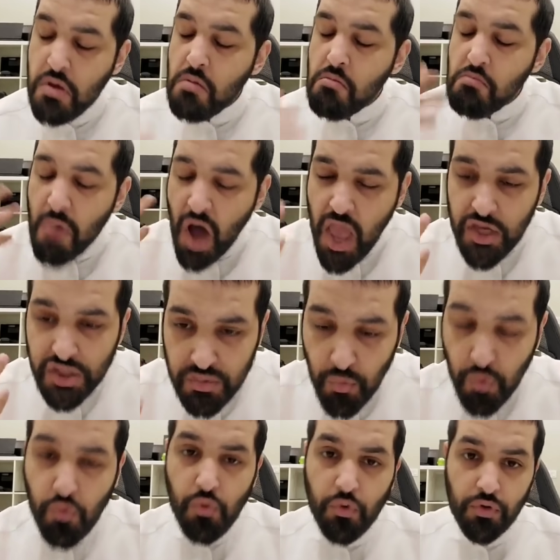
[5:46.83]
ما
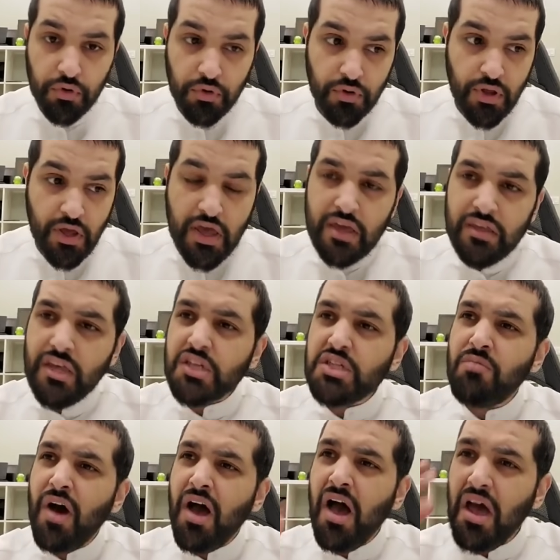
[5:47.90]
يسمعون يا
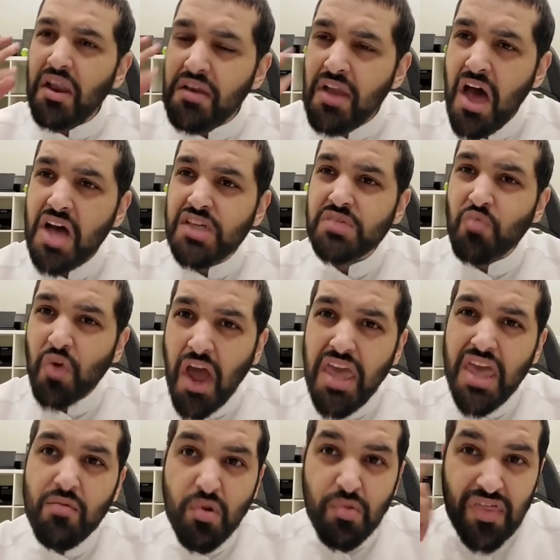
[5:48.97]
جماعه الناس
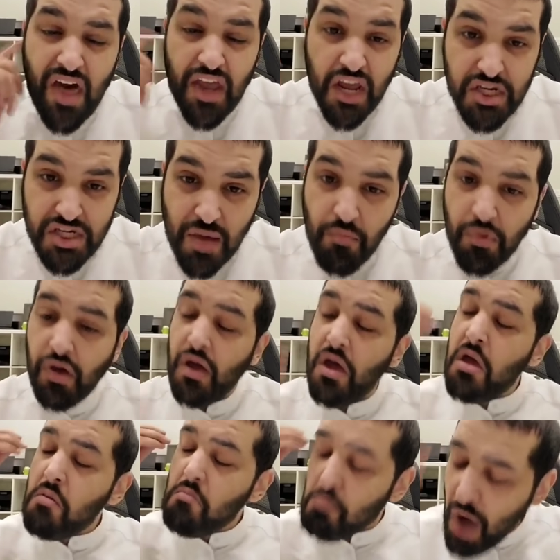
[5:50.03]
مغيبه بدانها شمع
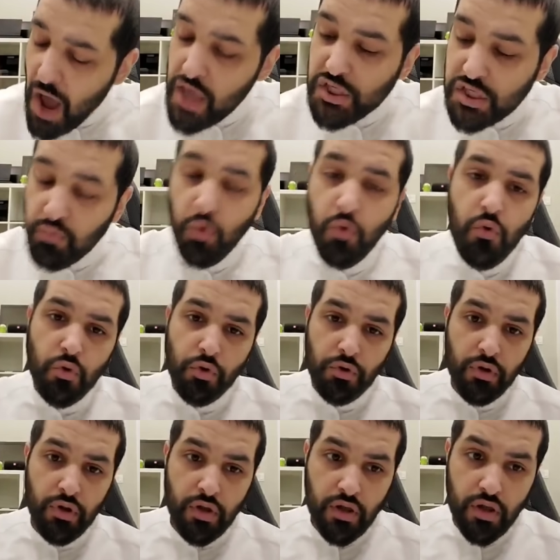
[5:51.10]
ما
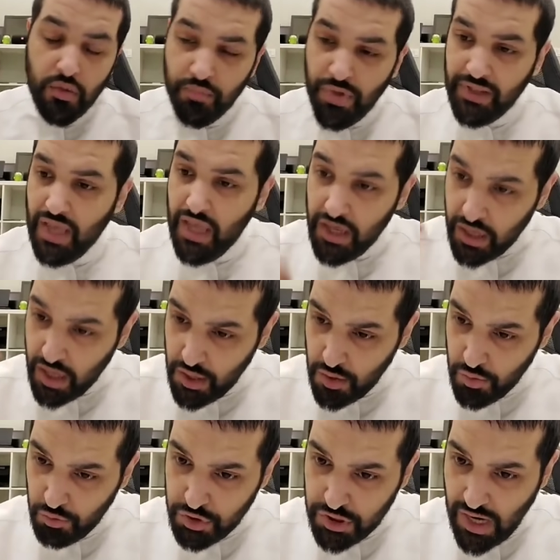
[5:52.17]
يسمعون بعدين
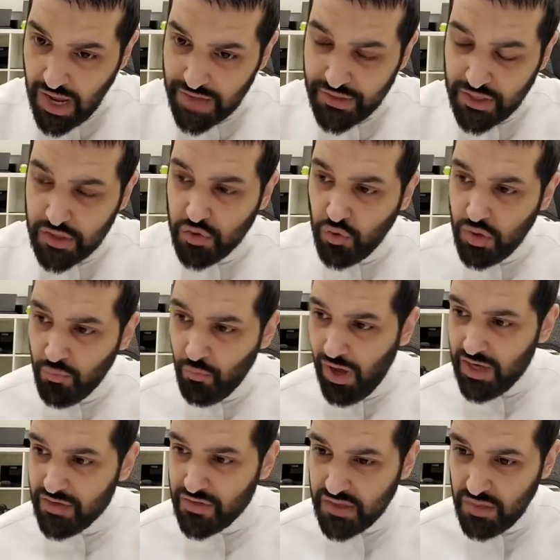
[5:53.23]
يكررون جهاز ينزلونه
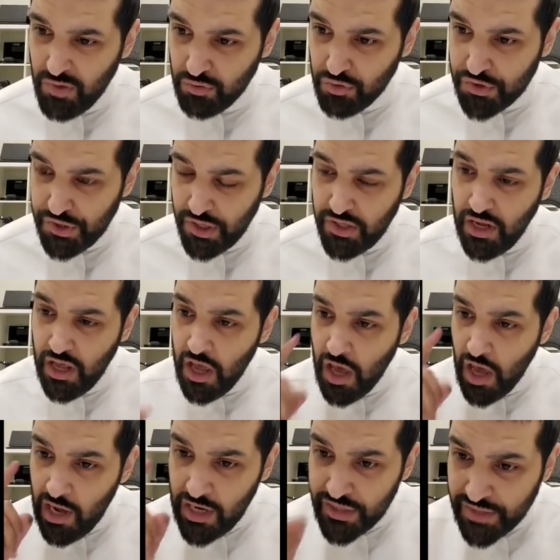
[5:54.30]
معالج 990
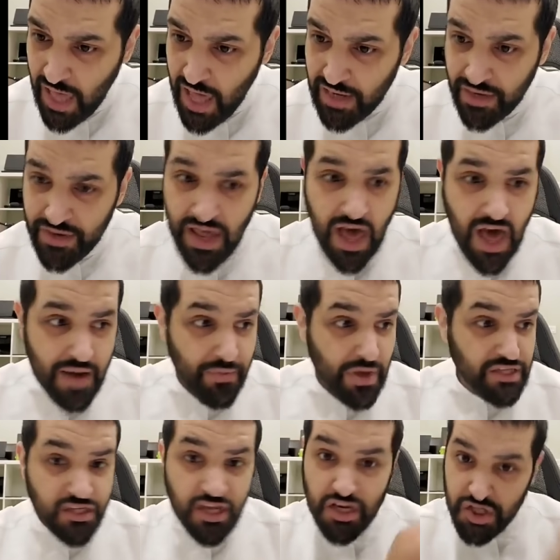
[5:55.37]
اللي صار لنا اربع
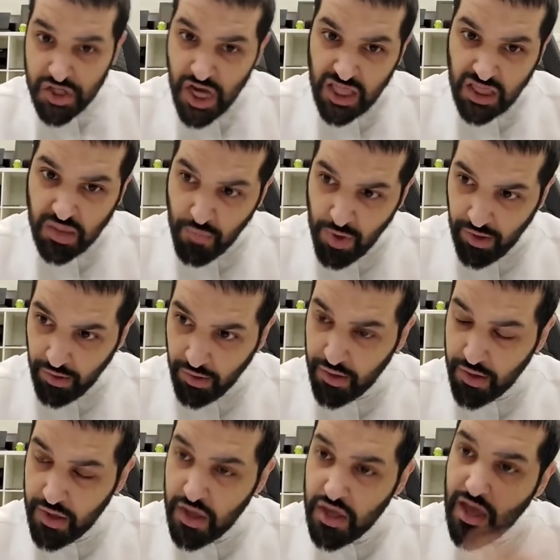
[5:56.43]
سنين نشتمه
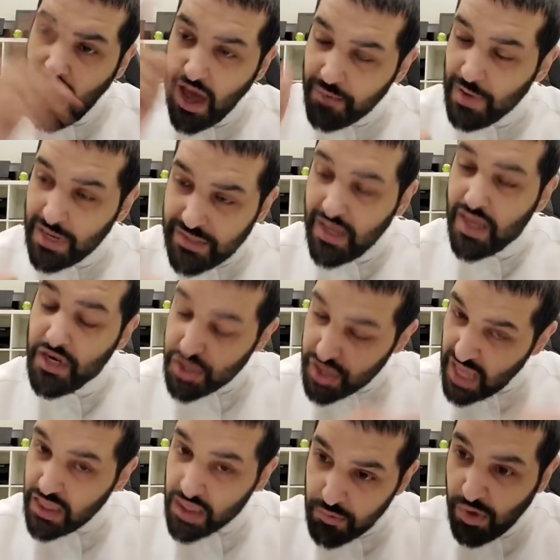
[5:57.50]
اربع سنين
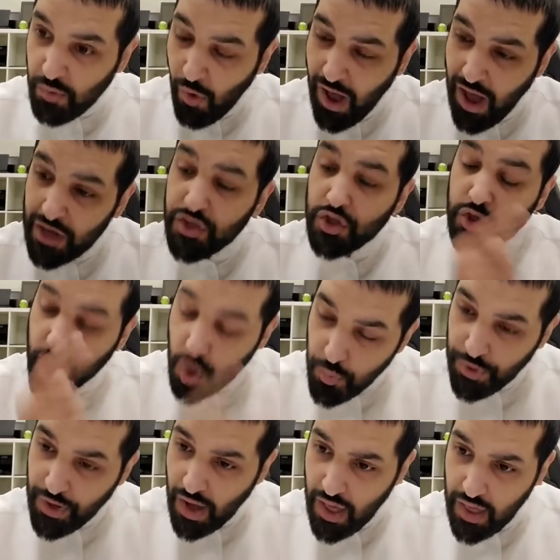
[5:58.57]
نشتم المعالج
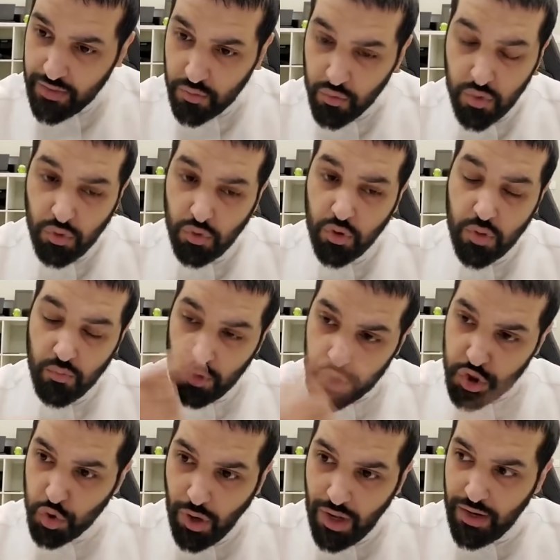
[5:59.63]
التبن هذا ونقول لكم
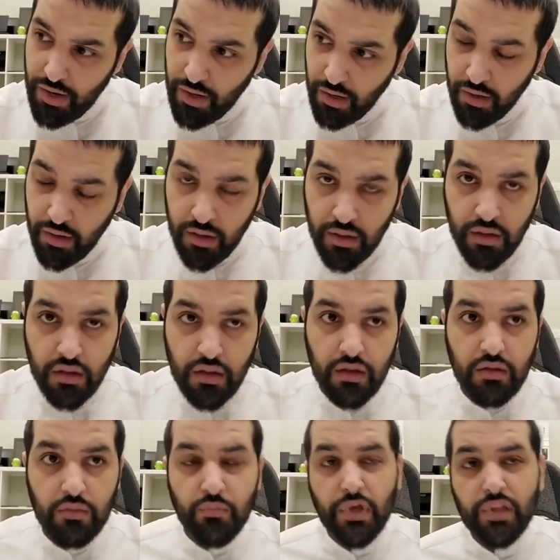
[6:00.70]
هجوا عنه
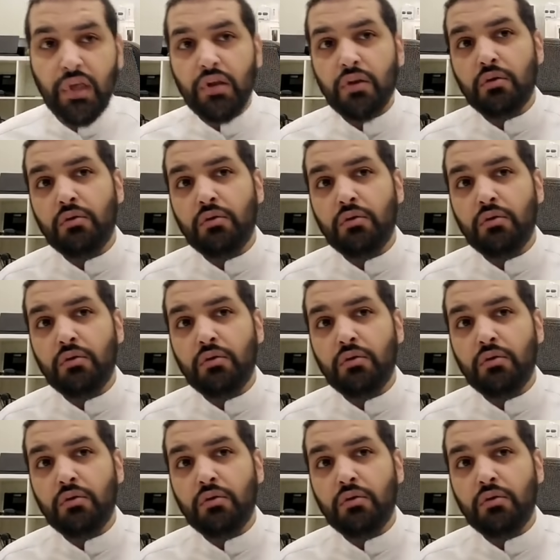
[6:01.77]
بعدين